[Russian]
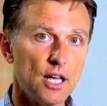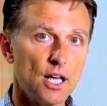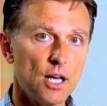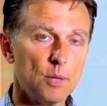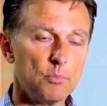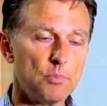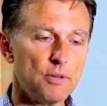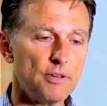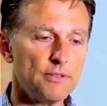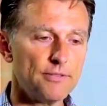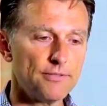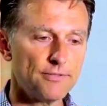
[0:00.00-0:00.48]

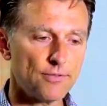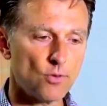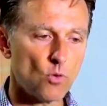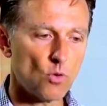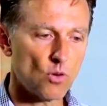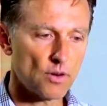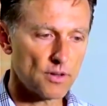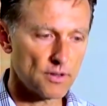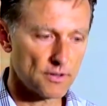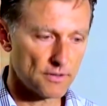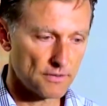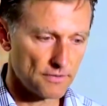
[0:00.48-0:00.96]
и
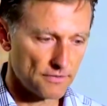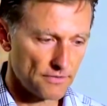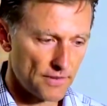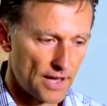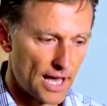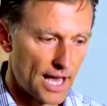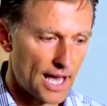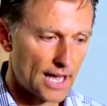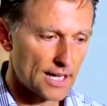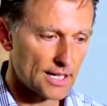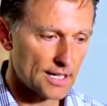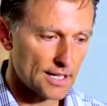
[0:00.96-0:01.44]
только потом
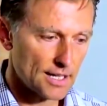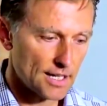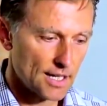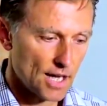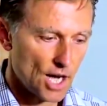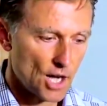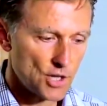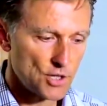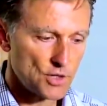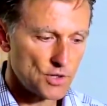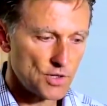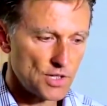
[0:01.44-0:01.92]
от
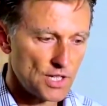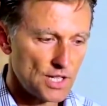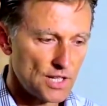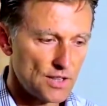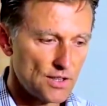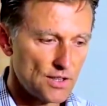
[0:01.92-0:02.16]
жира в